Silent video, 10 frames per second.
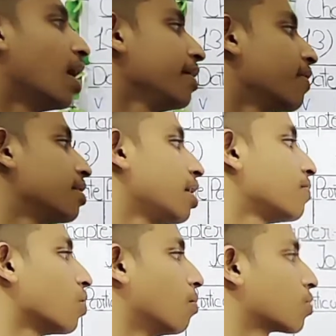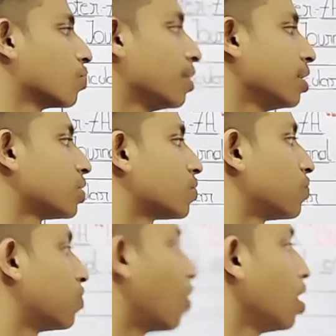500 फ्रॉम सुरेश
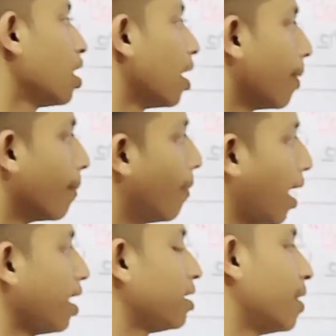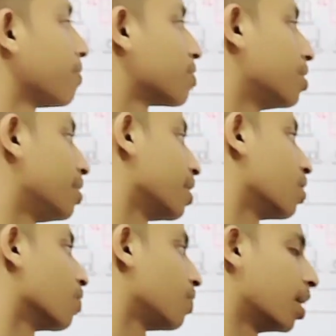फॉर बैड डेब्स रिटर्न
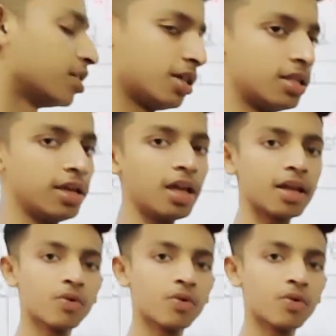ऑफ लास्ट ईयर देखिए